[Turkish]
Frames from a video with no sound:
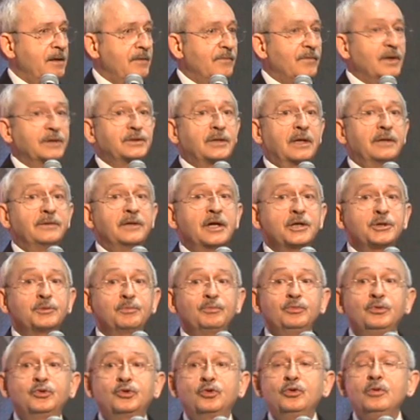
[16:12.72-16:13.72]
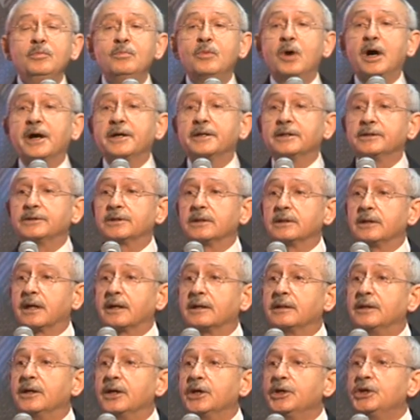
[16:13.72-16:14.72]
Vatandaş bütün bu
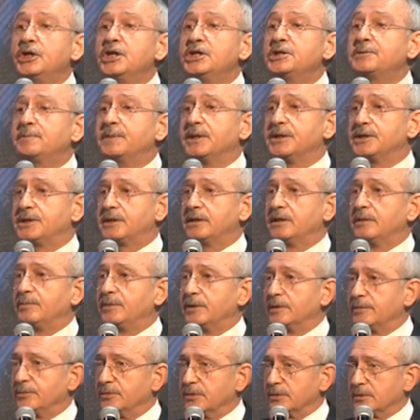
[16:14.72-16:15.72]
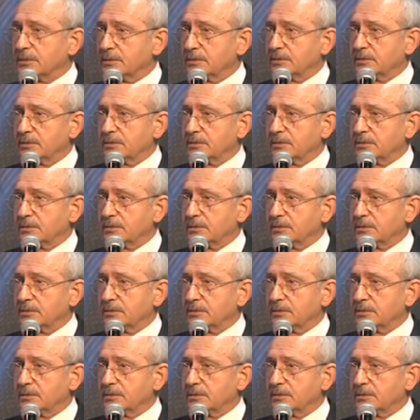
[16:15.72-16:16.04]
ayrıntıların hiçbirisini bilmiyor.